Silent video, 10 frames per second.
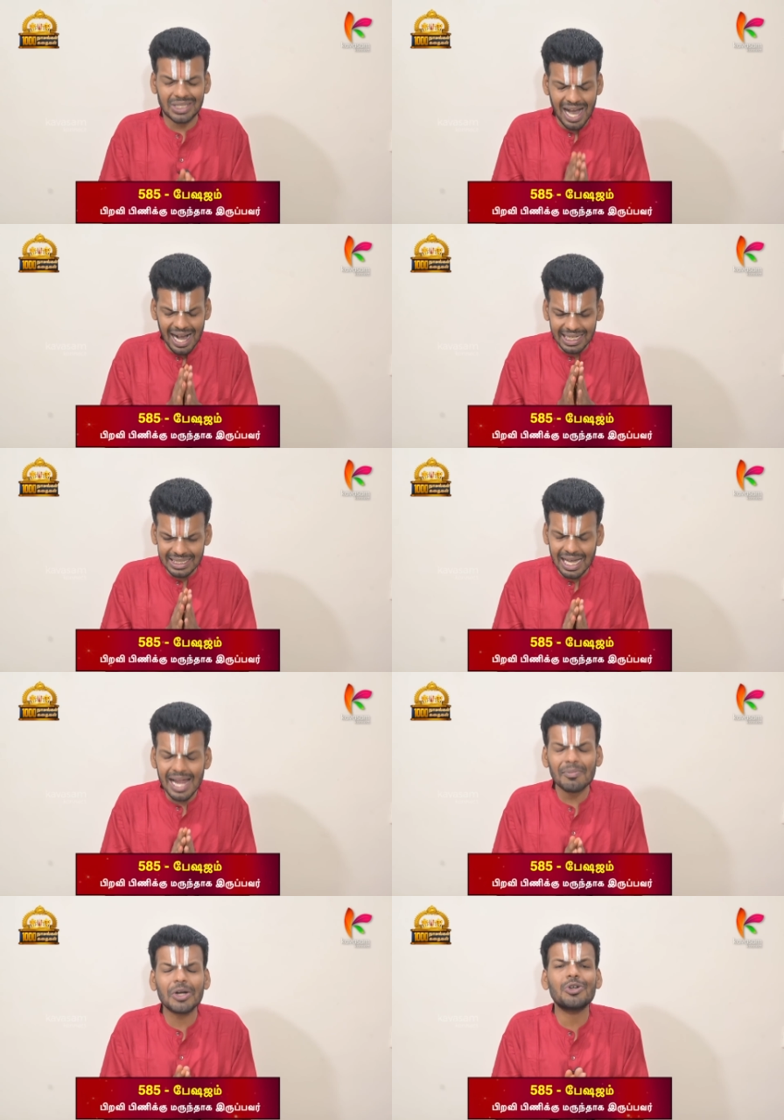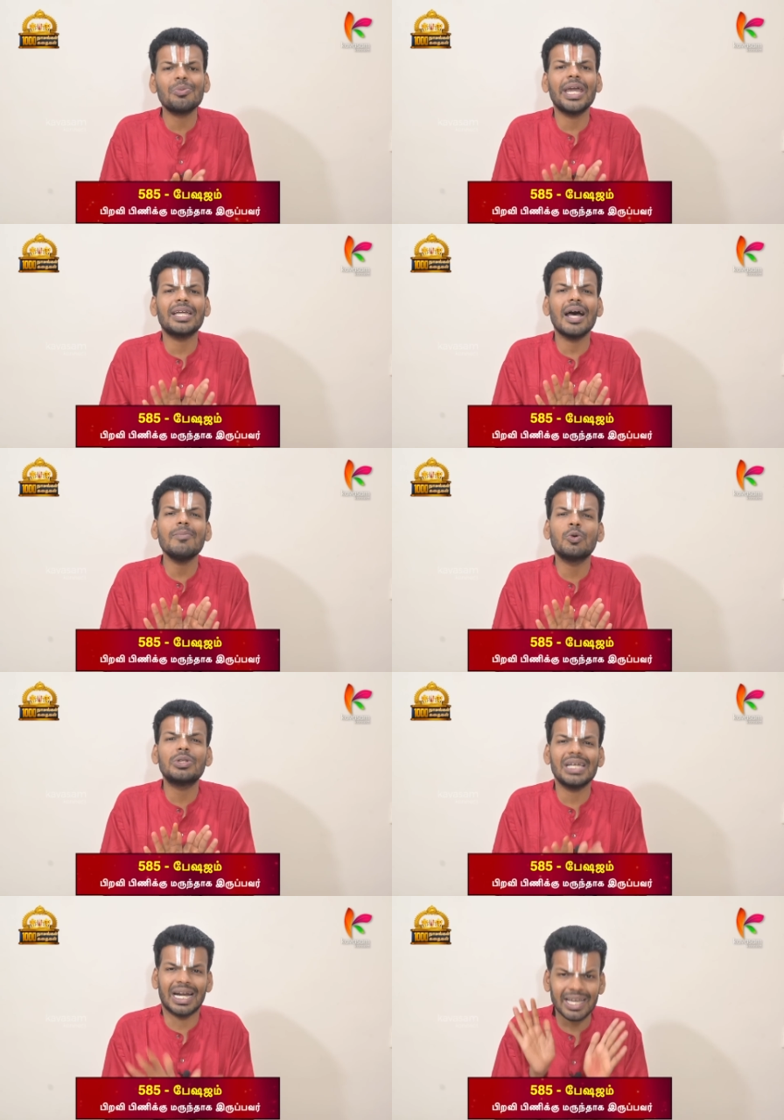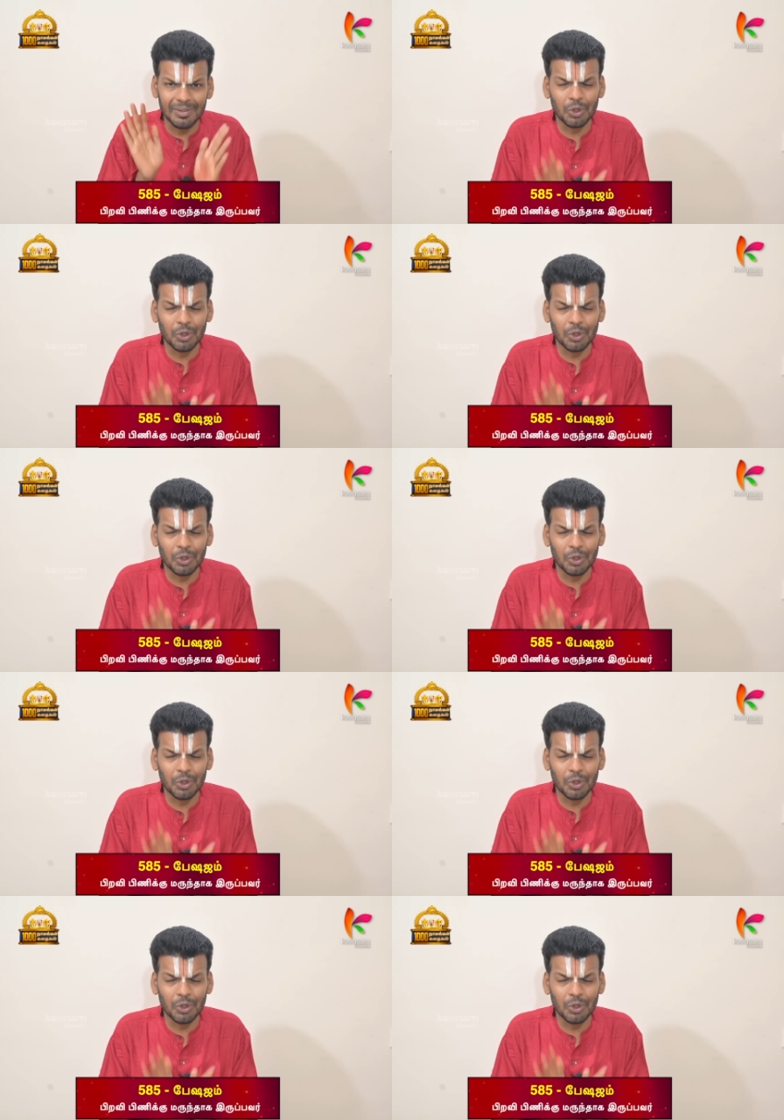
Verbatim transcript: தியாகத்தால் மட்டுமே தான் முக்தி அடைய